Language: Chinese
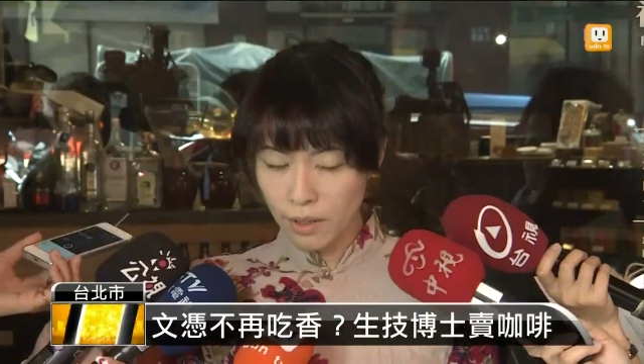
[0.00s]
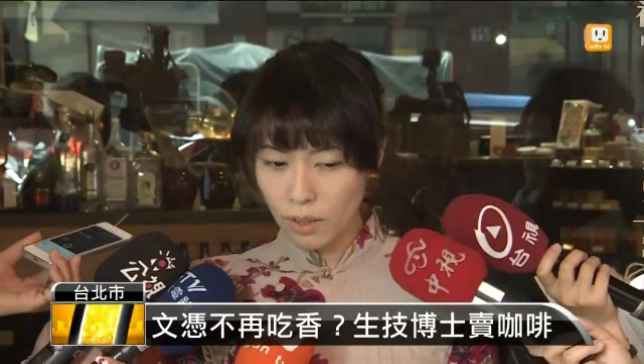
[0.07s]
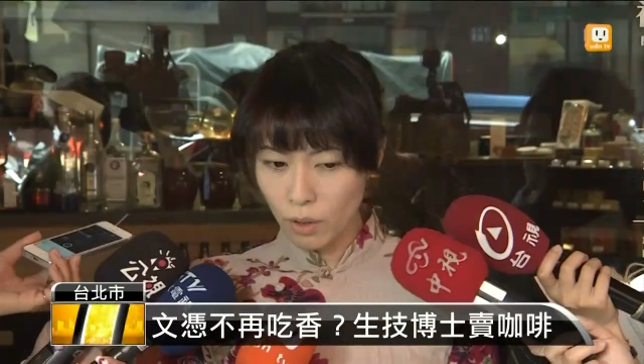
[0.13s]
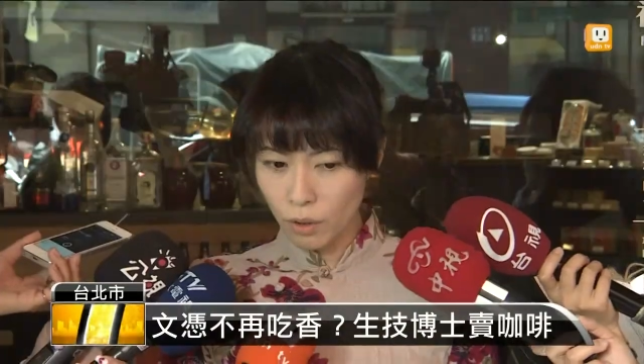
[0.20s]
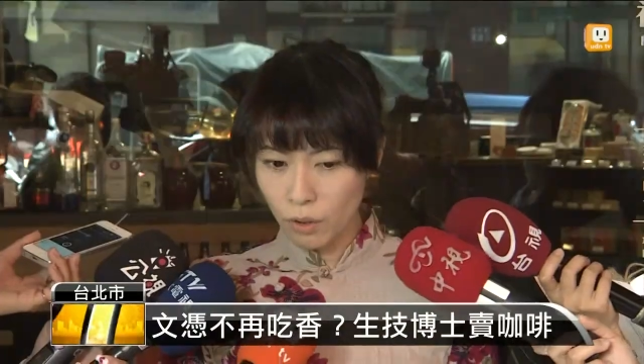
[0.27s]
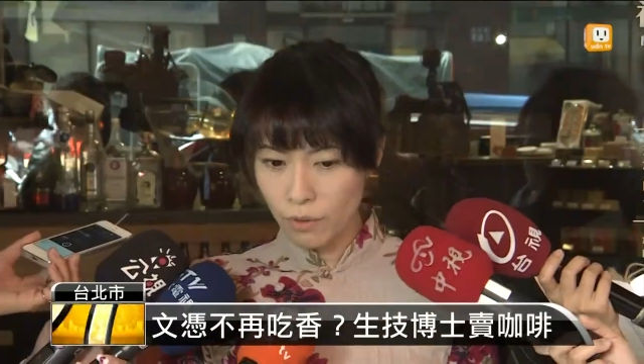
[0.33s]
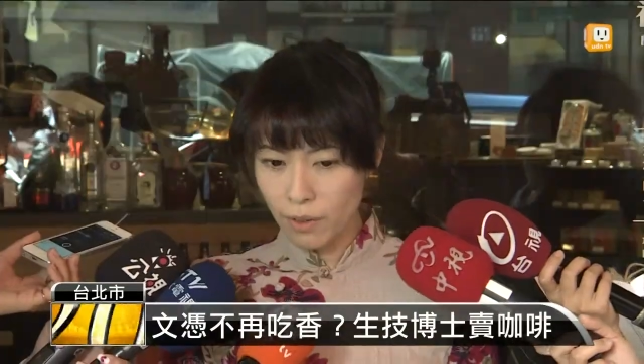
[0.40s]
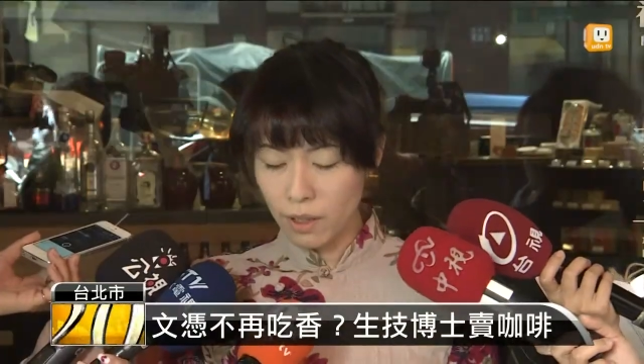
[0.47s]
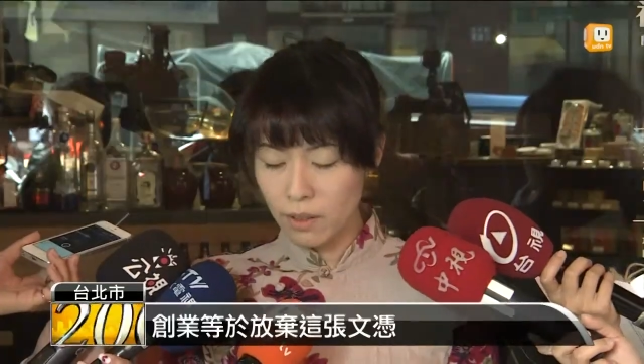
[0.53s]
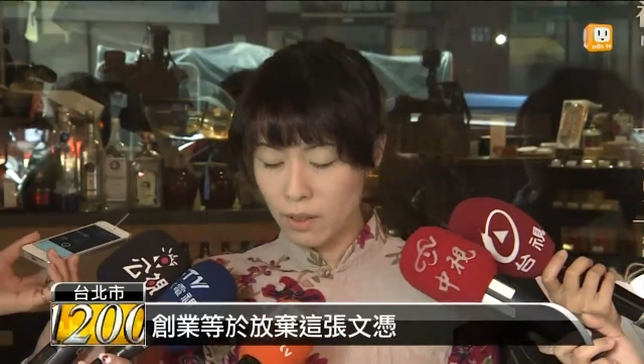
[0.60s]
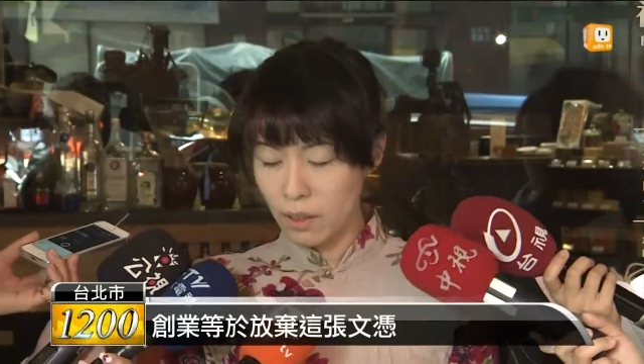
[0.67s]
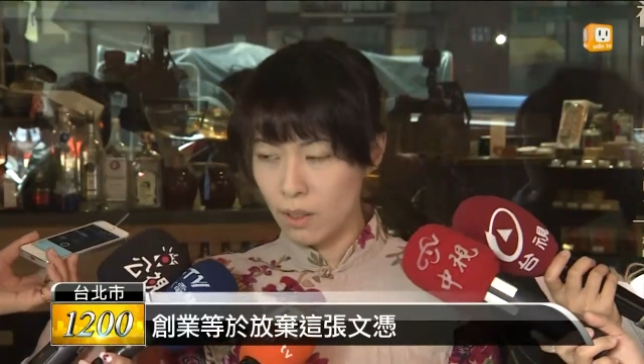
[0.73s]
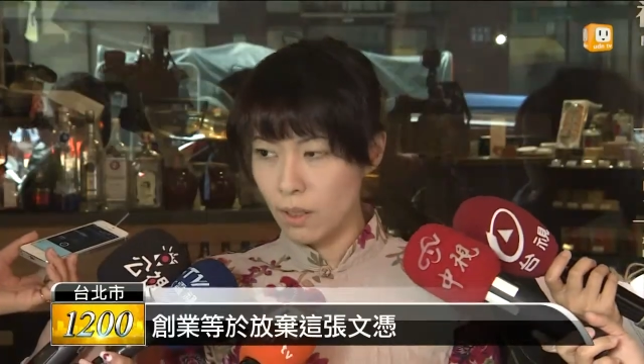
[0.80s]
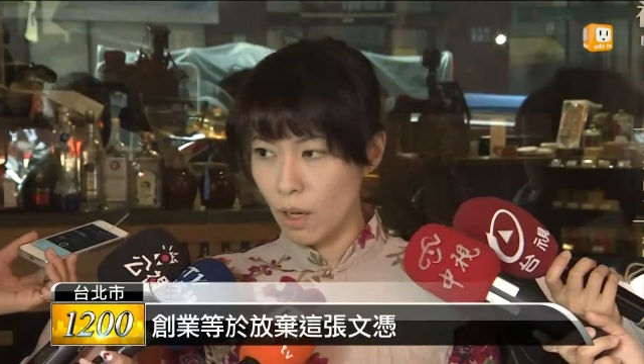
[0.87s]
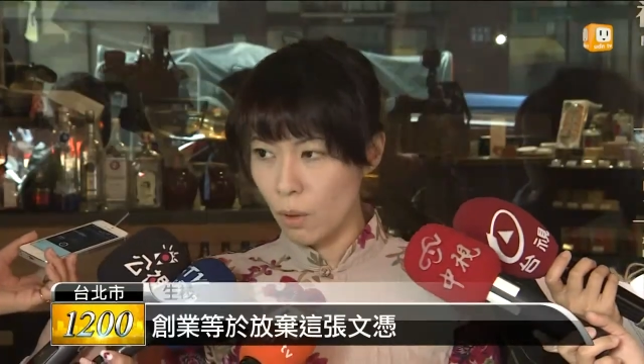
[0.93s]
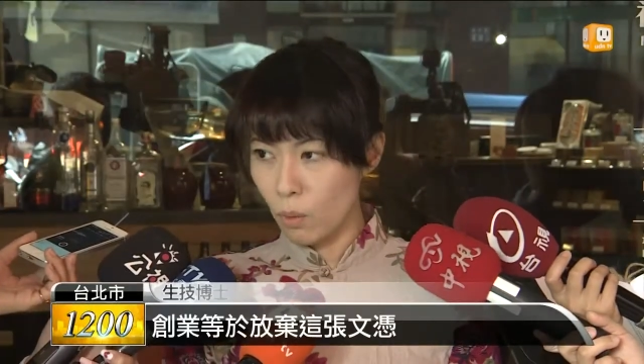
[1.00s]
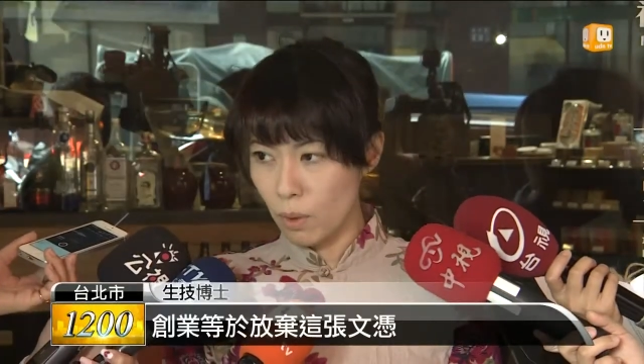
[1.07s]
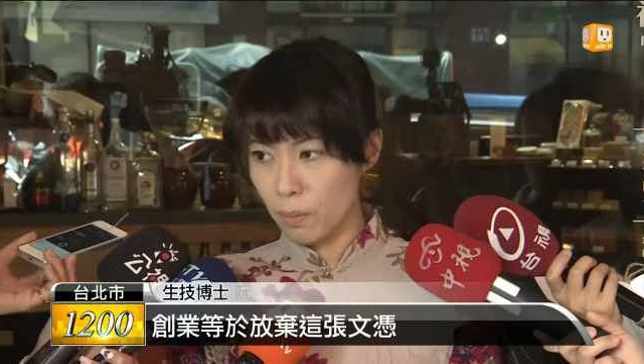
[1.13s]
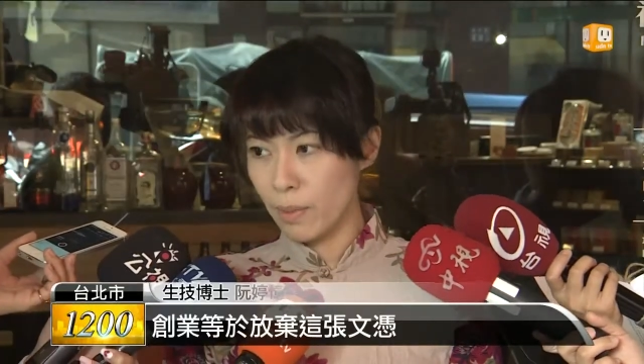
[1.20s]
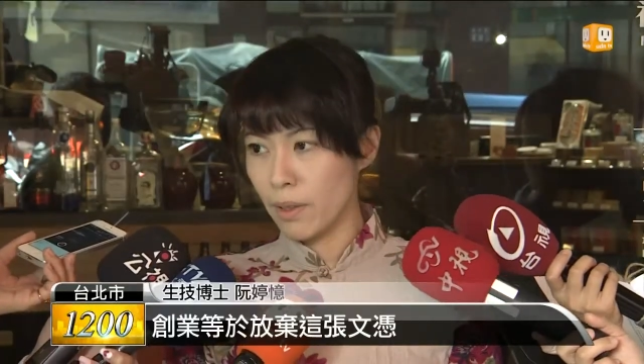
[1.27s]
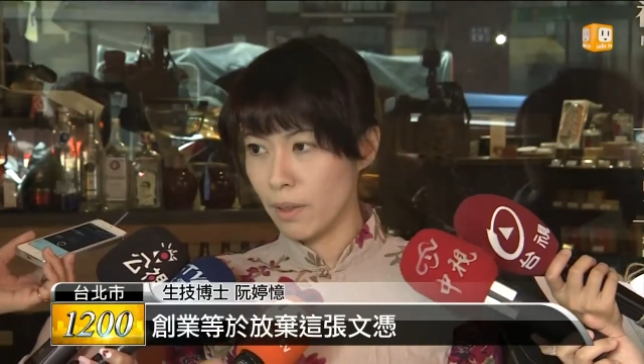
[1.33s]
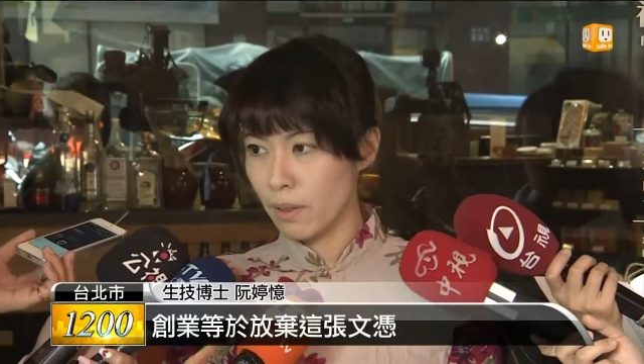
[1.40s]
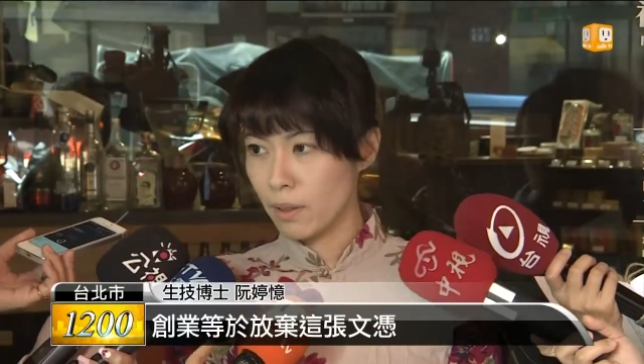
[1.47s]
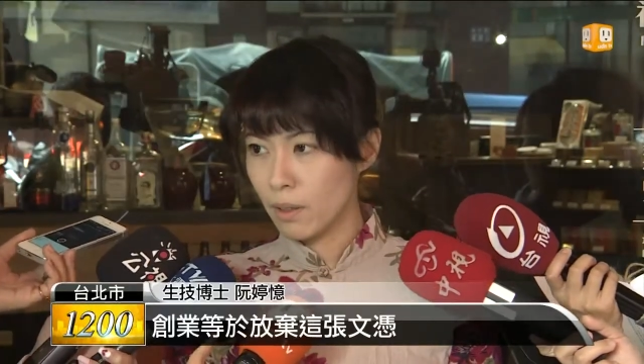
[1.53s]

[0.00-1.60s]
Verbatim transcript: 业等于放弃这张文凭，